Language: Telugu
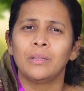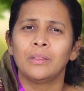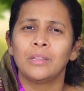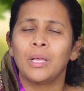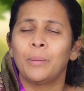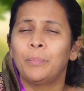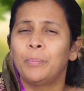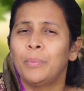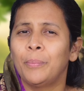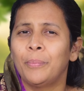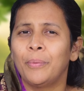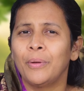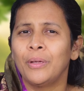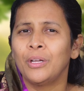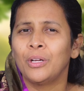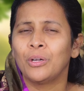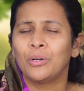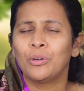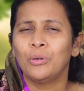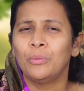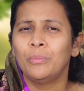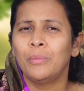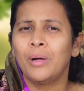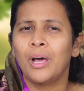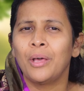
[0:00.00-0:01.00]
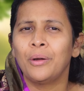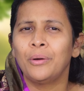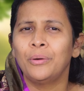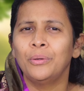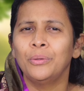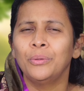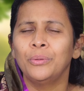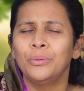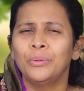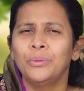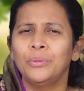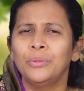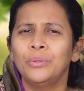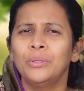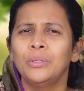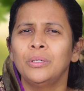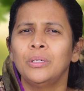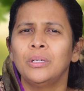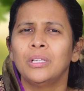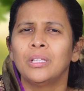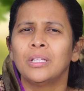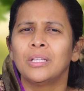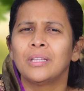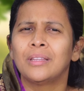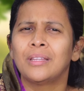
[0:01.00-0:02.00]
తప్పిపోయిన కుమారుడు
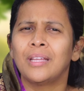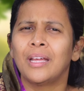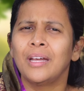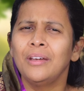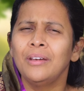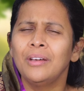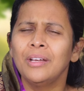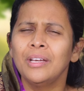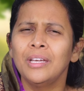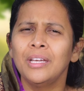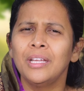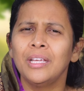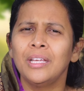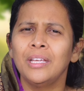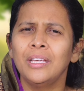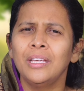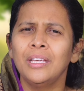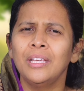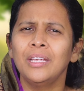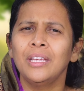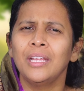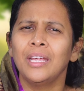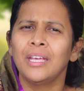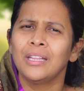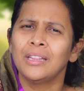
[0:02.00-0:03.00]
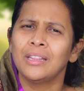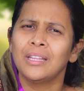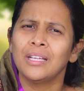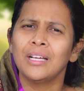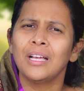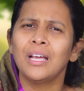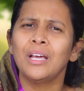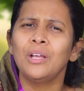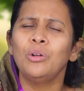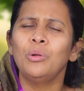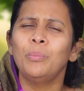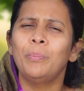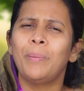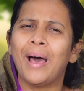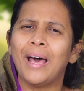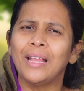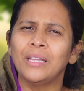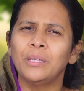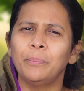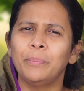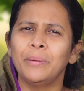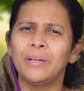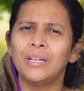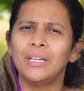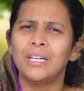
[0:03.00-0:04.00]
తండ్రిని ఎంతగానో
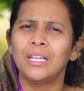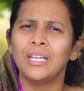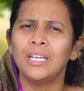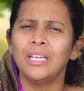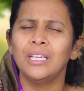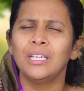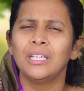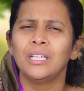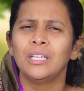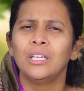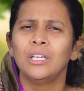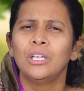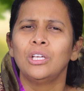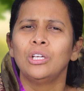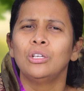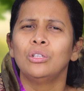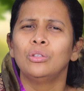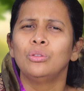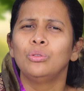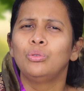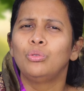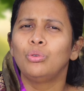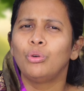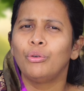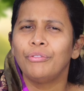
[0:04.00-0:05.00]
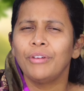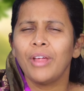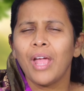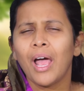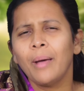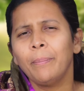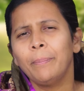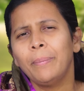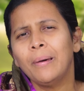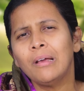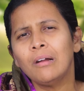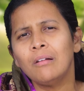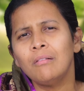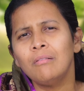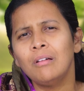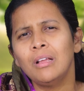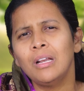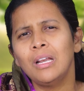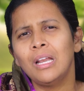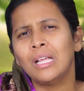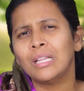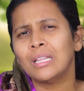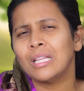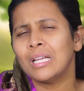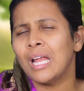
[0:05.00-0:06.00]
బాధపెట్టి దుర్వ్యాపారం
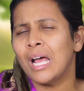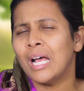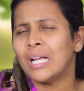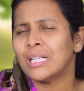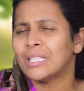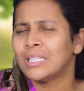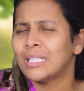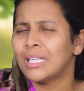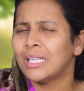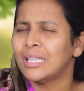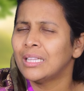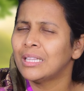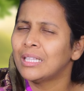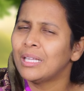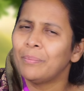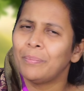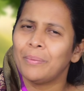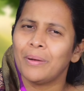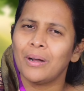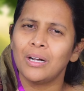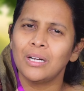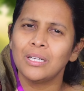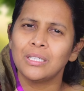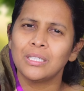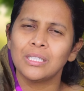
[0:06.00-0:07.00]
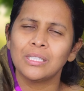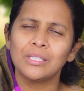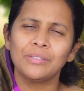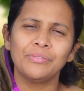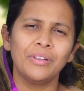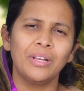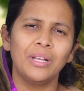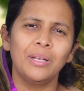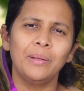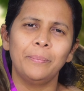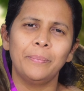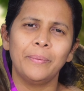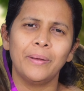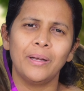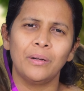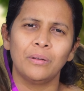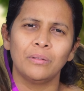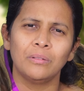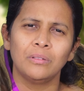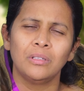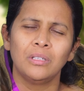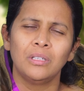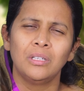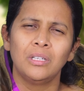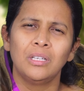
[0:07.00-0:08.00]
వలన అతను ఆస్తంతా పాడు చేసి వెళ్ళిపోయాడు
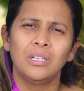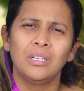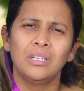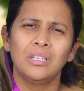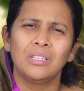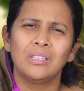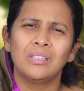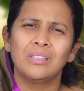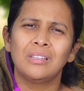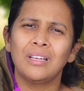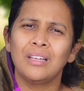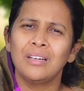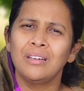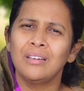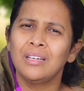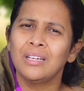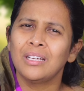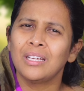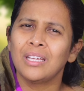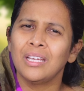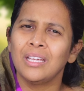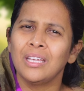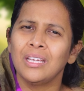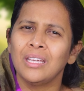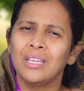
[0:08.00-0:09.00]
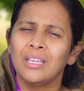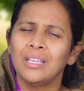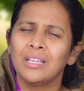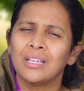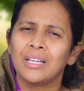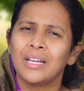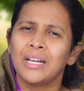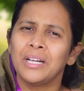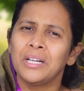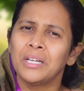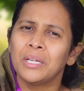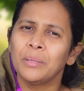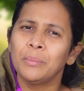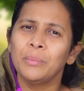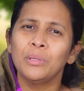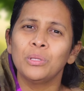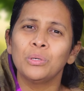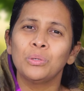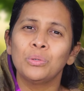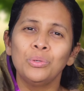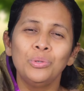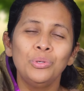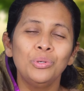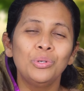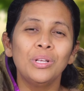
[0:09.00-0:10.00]
తండ్రికి కంటి మీద
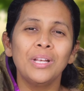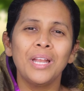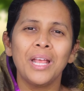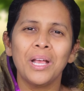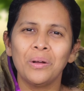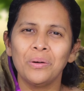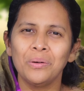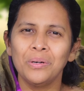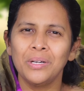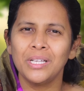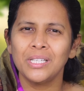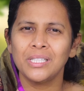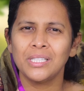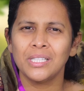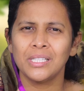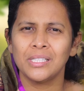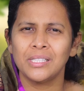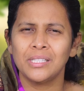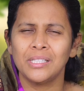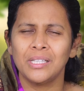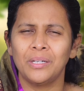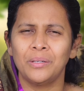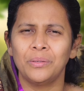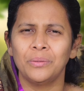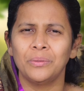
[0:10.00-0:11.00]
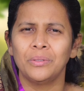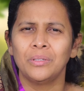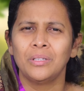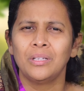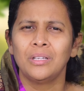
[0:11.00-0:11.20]
కునుకు లేకుండా చేశాడు